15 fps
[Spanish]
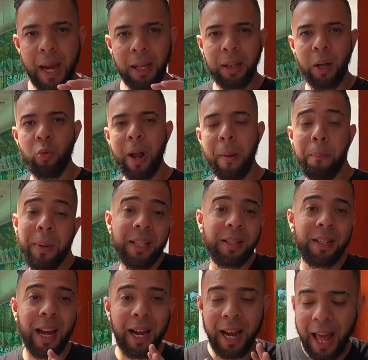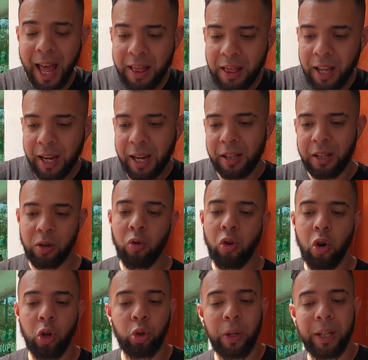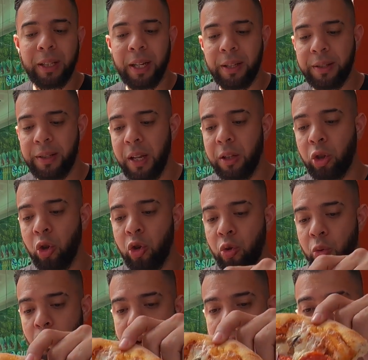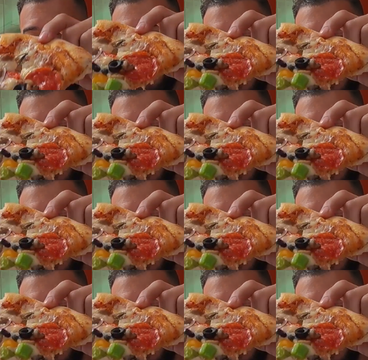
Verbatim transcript: Esta es una pizza grande que tiene un costo de 309